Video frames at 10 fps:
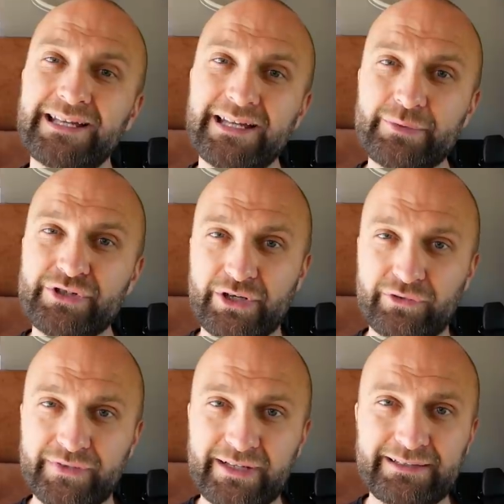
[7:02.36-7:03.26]
najlepszej
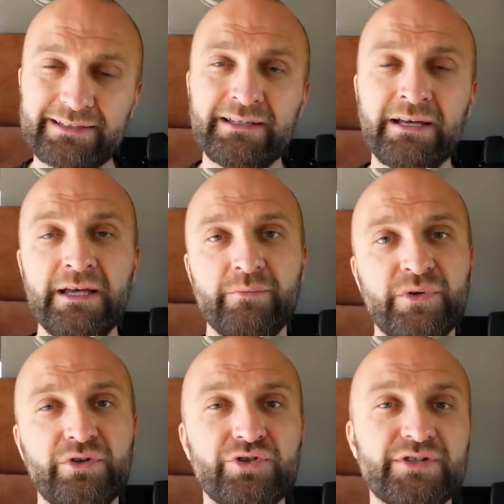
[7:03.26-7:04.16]
oferty.
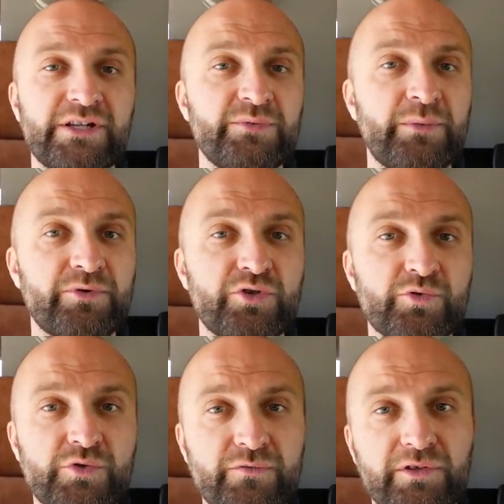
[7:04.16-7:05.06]
My korzystaliśmy na początku z